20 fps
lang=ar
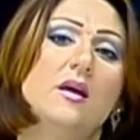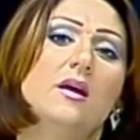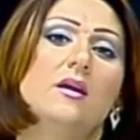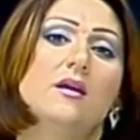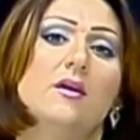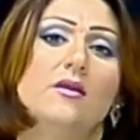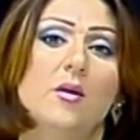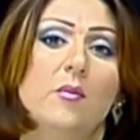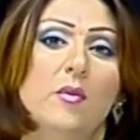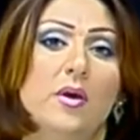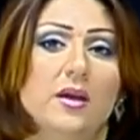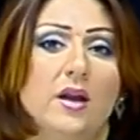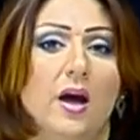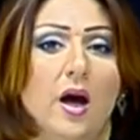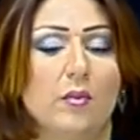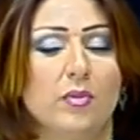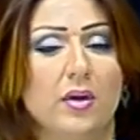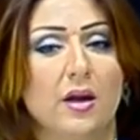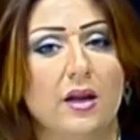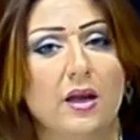ينضم لنا
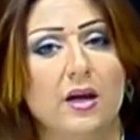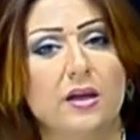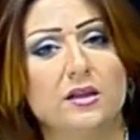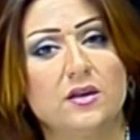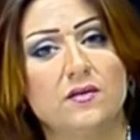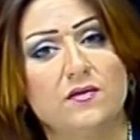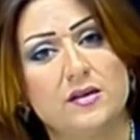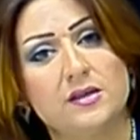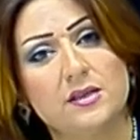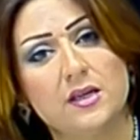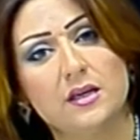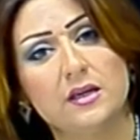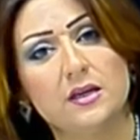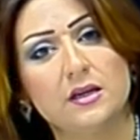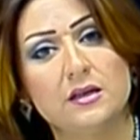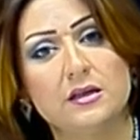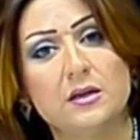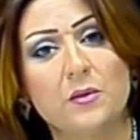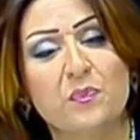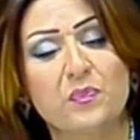عبر الهاتف
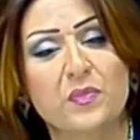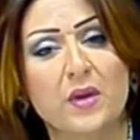السيد